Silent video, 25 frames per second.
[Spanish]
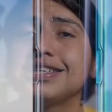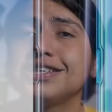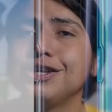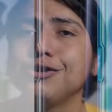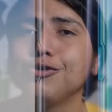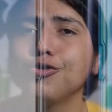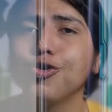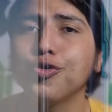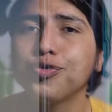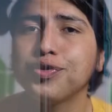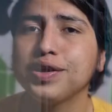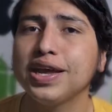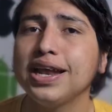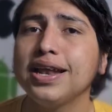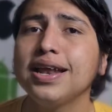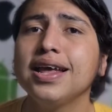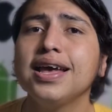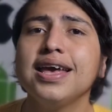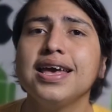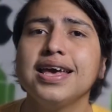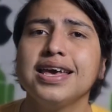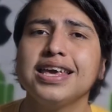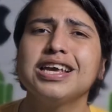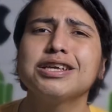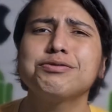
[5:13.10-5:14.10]
inútil
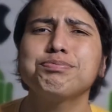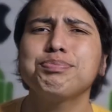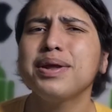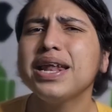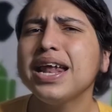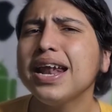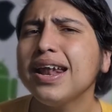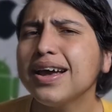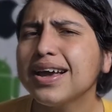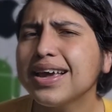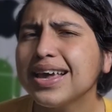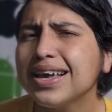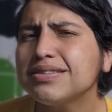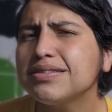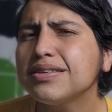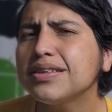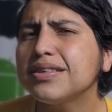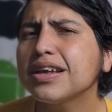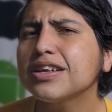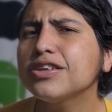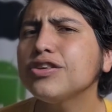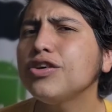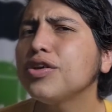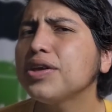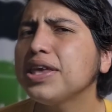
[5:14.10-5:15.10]
y esperar a que esa
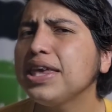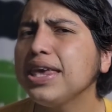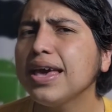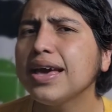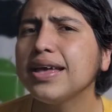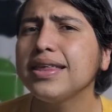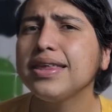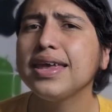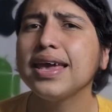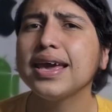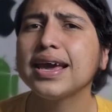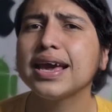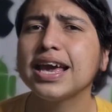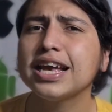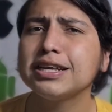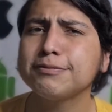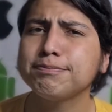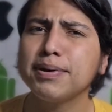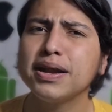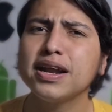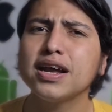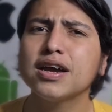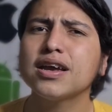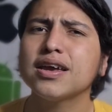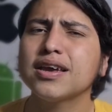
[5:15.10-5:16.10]
tecnología llegue es
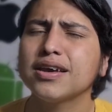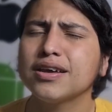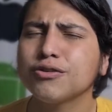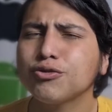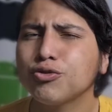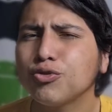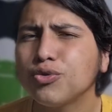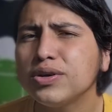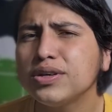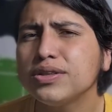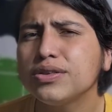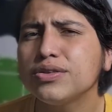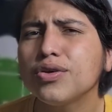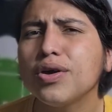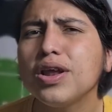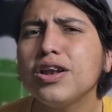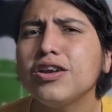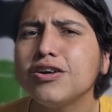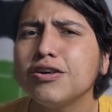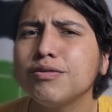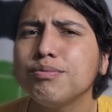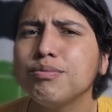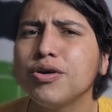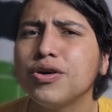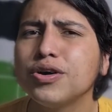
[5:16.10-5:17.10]
para que cuando
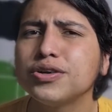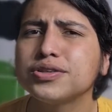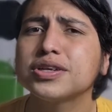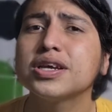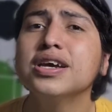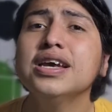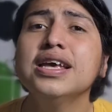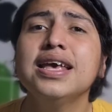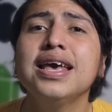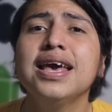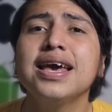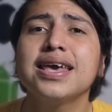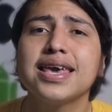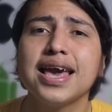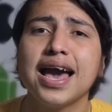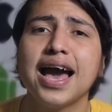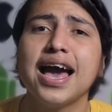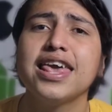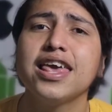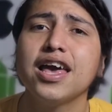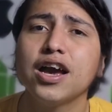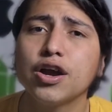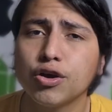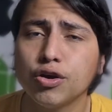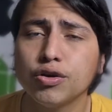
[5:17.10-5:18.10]
Elon Musk ya
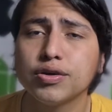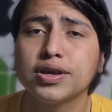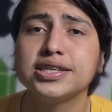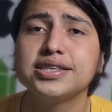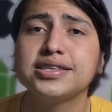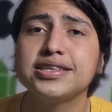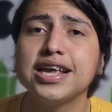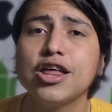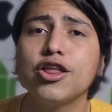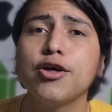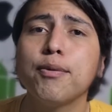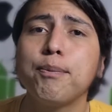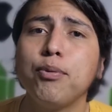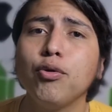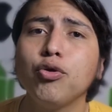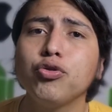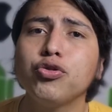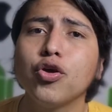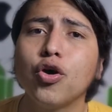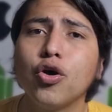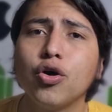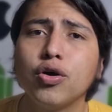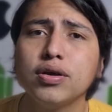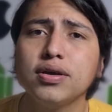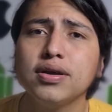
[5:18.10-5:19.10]
haya conquistado
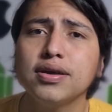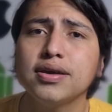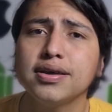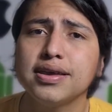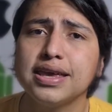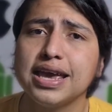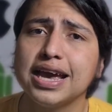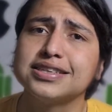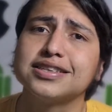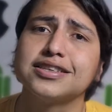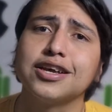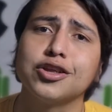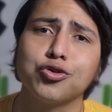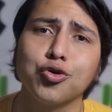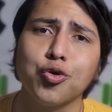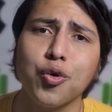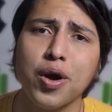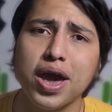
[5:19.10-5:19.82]
Plutón y hasta tu